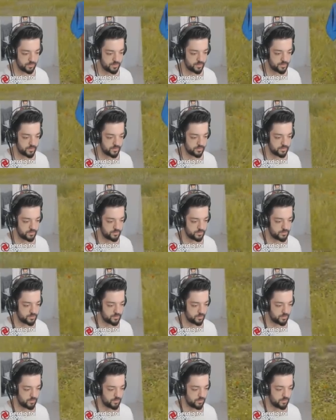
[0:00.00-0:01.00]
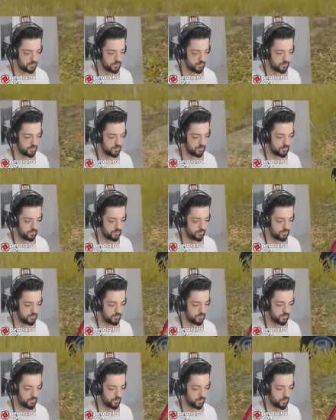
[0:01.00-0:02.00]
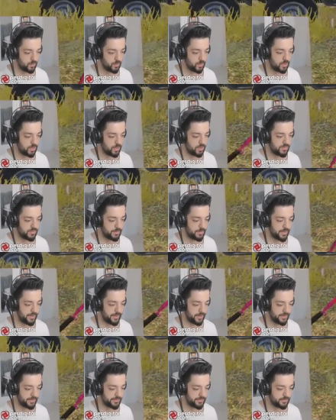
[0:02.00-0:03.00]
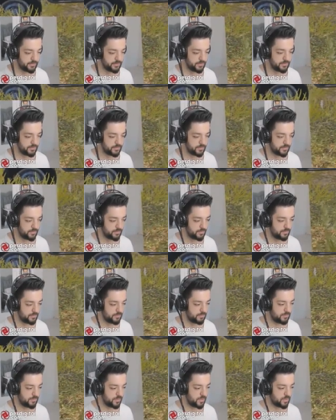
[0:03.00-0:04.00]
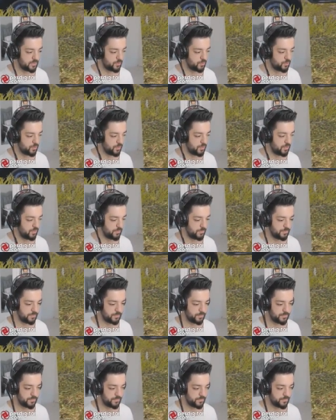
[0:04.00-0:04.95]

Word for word: Aynen kimse yok. O AVM. Bir dakika şunu alayım.